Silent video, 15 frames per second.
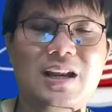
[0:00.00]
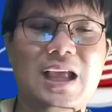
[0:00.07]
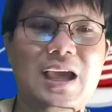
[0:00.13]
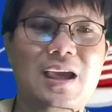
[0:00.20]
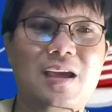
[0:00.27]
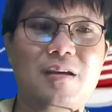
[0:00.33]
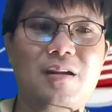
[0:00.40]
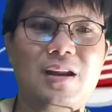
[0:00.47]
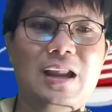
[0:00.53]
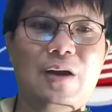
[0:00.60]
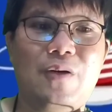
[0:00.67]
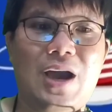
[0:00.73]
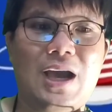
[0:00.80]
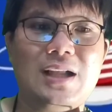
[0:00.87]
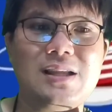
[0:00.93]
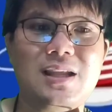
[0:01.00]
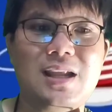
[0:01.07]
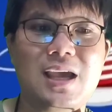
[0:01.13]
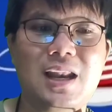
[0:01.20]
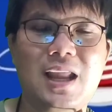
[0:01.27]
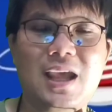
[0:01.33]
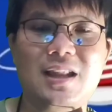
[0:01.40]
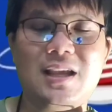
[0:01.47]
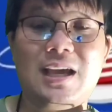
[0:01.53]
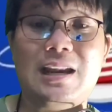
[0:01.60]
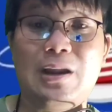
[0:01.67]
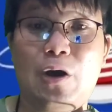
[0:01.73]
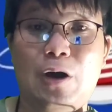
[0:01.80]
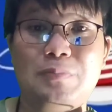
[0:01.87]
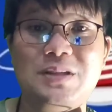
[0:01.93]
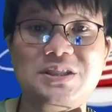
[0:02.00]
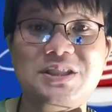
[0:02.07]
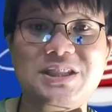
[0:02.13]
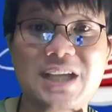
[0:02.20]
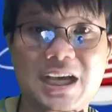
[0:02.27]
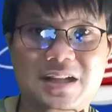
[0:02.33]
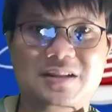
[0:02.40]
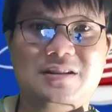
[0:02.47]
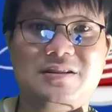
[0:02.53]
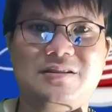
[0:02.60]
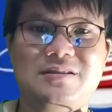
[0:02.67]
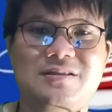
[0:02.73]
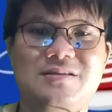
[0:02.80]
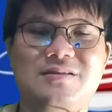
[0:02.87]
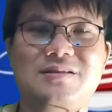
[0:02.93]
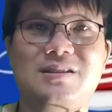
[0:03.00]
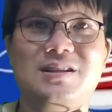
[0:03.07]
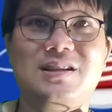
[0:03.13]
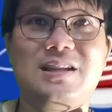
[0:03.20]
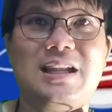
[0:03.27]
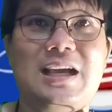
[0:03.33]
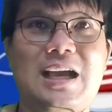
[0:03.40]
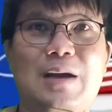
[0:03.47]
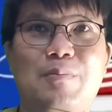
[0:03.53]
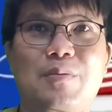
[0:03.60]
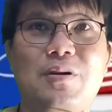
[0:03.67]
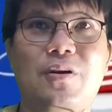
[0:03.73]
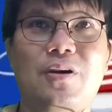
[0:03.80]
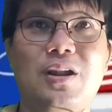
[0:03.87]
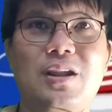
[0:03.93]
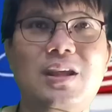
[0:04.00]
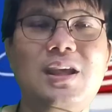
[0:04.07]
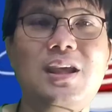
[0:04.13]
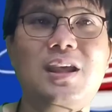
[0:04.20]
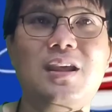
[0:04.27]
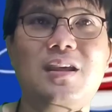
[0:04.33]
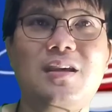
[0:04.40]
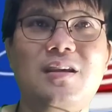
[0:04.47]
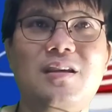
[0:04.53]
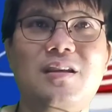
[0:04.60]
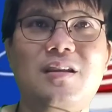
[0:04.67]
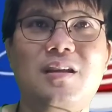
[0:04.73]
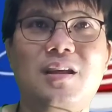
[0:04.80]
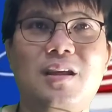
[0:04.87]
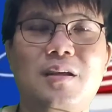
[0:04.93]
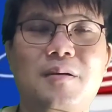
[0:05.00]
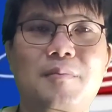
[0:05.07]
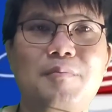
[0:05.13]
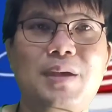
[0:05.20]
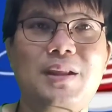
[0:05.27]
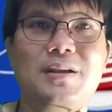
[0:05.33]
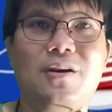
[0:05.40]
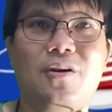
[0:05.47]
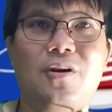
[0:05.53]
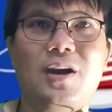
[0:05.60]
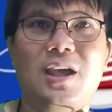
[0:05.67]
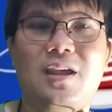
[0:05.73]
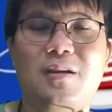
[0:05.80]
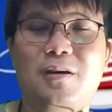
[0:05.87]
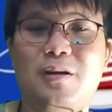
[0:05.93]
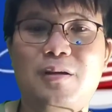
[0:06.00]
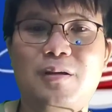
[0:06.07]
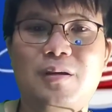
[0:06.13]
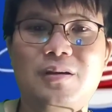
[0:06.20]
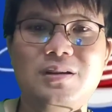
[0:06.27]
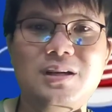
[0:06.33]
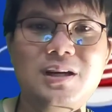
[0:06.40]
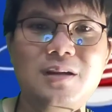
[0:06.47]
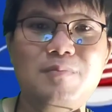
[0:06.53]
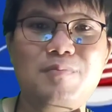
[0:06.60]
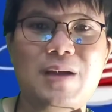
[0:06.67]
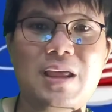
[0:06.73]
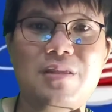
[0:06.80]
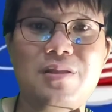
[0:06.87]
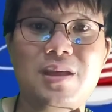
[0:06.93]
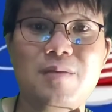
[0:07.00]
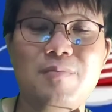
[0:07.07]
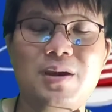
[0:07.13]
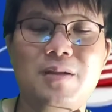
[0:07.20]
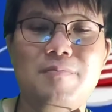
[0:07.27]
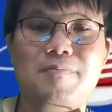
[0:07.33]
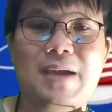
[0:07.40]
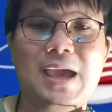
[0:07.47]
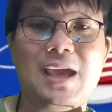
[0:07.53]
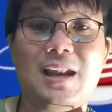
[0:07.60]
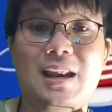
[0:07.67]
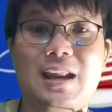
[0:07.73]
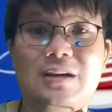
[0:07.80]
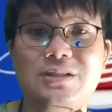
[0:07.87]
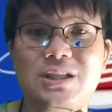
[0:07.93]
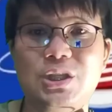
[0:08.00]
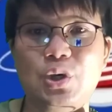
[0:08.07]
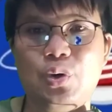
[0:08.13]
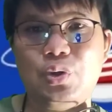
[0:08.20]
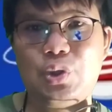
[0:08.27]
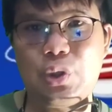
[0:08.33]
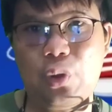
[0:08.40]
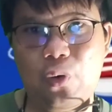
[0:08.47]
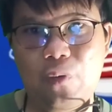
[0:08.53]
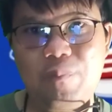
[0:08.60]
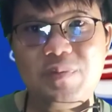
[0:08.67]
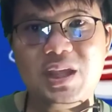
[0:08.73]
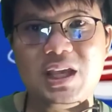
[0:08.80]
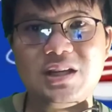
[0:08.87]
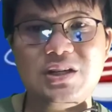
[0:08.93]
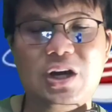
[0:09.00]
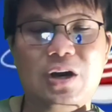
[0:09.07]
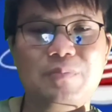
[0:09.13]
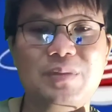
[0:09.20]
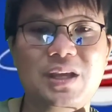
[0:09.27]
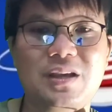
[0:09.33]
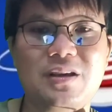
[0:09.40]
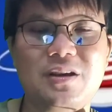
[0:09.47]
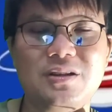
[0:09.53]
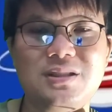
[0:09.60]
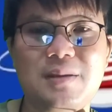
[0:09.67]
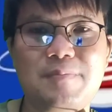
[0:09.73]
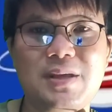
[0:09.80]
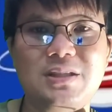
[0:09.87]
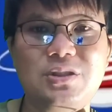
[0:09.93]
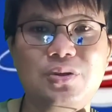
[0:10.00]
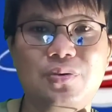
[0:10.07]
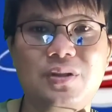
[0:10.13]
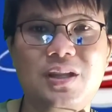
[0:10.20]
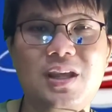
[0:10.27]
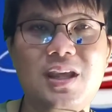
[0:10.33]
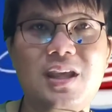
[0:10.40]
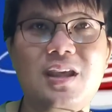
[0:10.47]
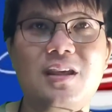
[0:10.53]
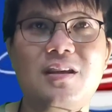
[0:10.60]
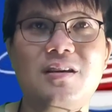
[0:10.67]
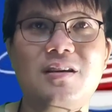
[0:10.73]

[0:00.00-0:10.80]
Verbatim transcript: และเราอาจจะได้เล่นกันรอบสั้นๆนะครับก่อนที่ Bitcoin ขึ้นไป 48,000 แล้วจะโดนทุบอีกรอบหนึ่งก็จะเป็นจุดที่